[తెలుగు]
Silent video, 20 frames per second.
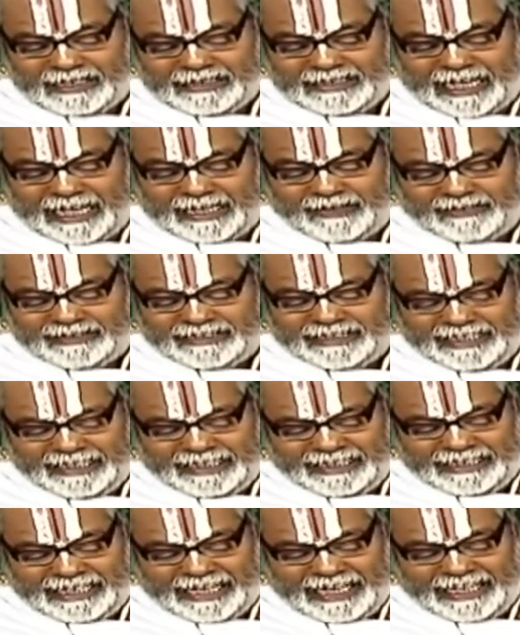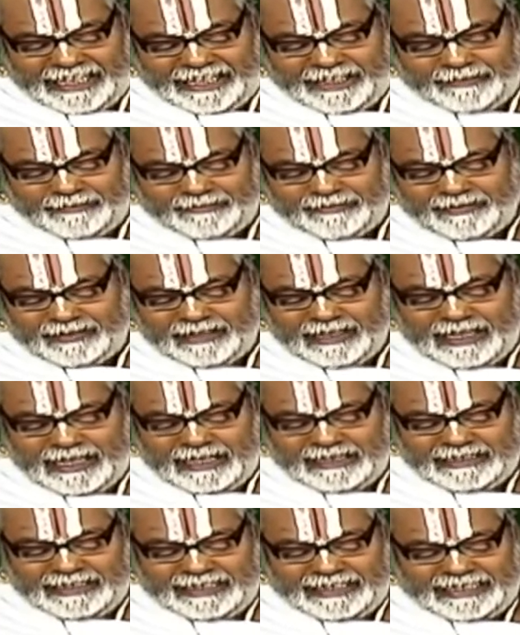దాని సిరిదేయడం
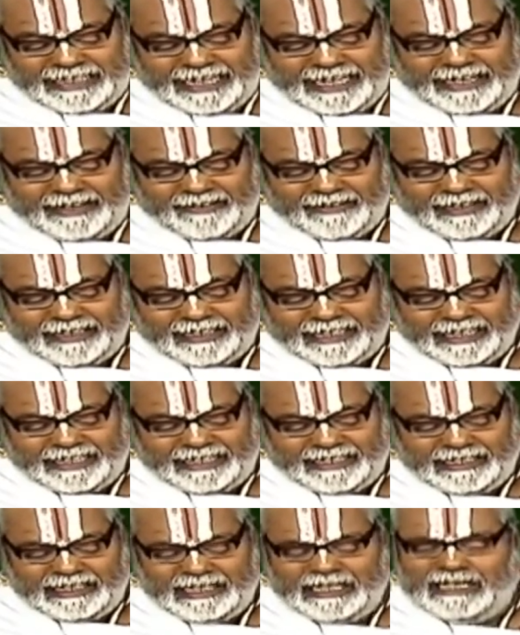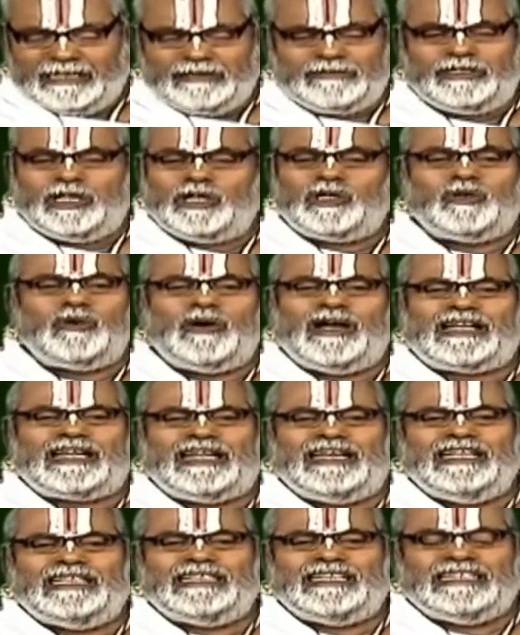తిరుదేవుడు అంటే ఎక్కువ
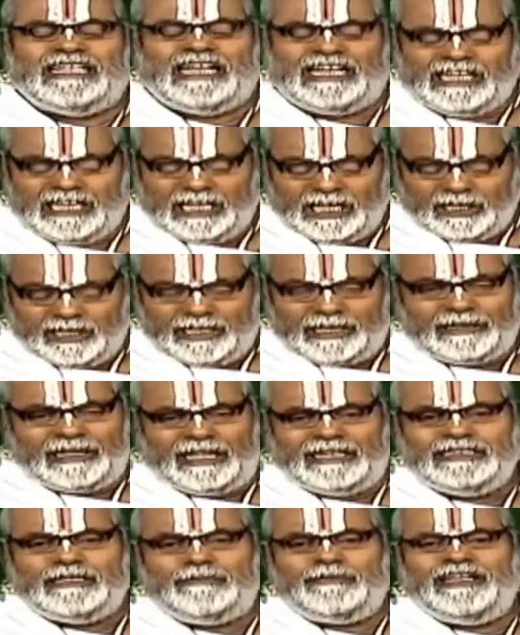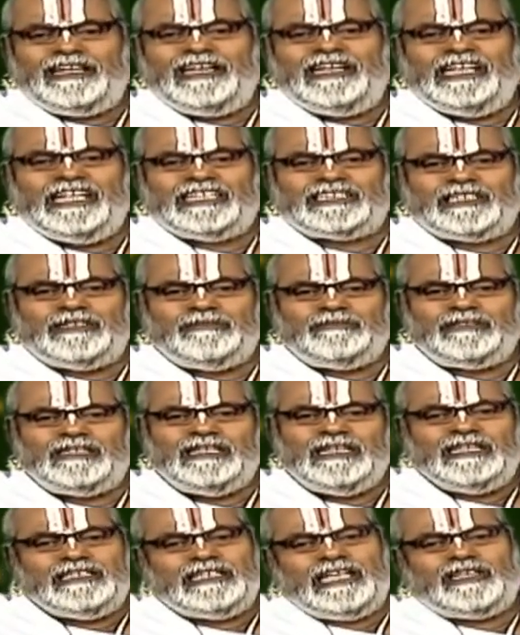అక్కర్లేదు కదా అందమైన నేత్రం
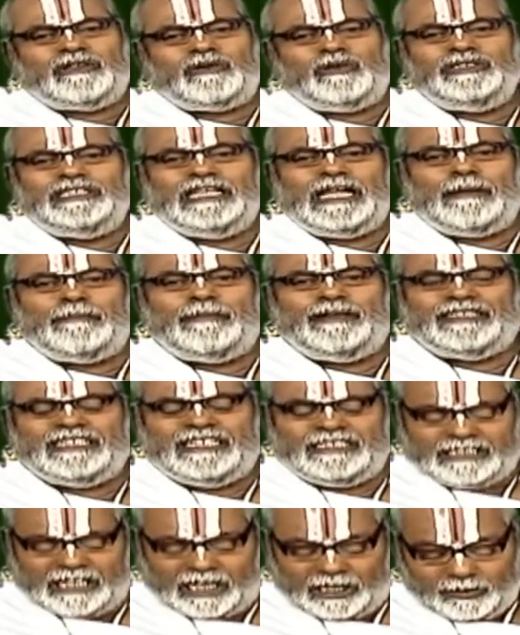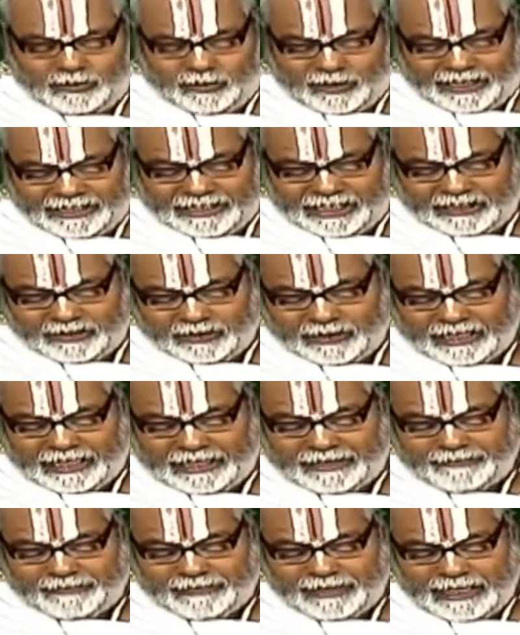దాన్ని కొద్దిగా పెడితే చాలు అని
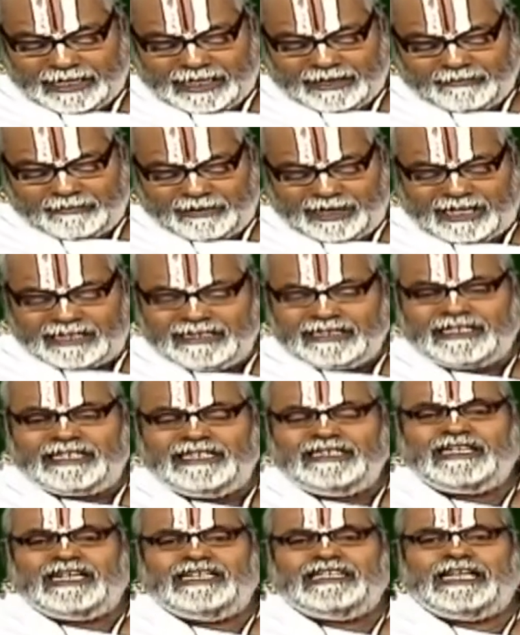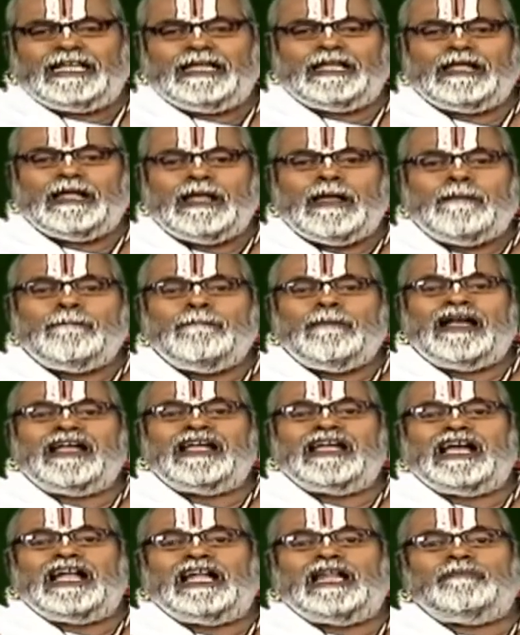అంటున్నారు ఎందుకంటే
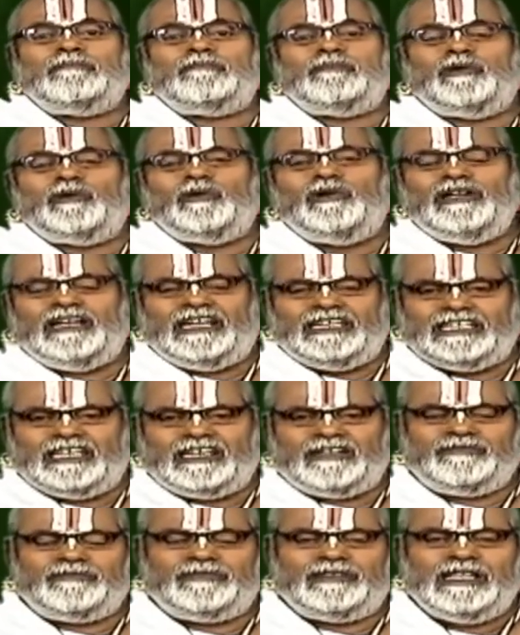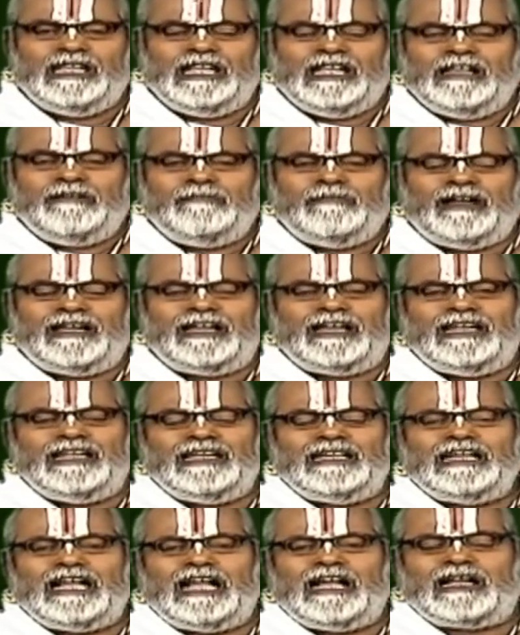మంగళ పొరుల్ అంటారు
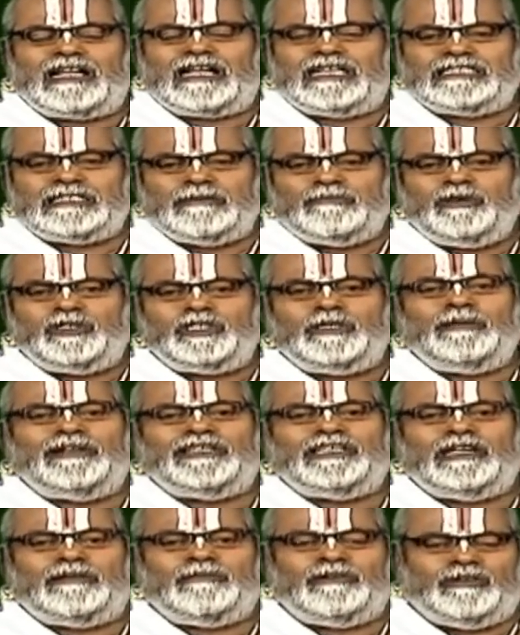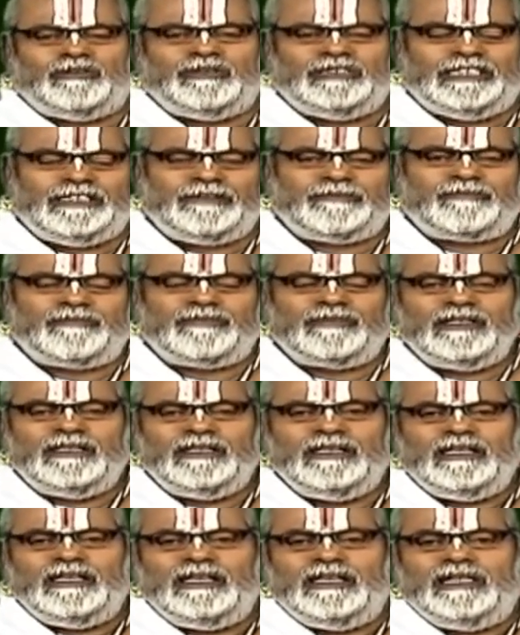మంగళంగా కాస్త బొట్టు పెట్టడం అని ఉంది
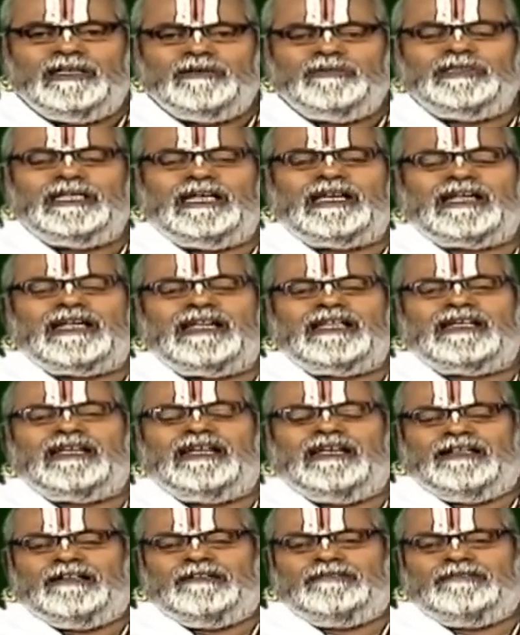ఉదాహరణంగా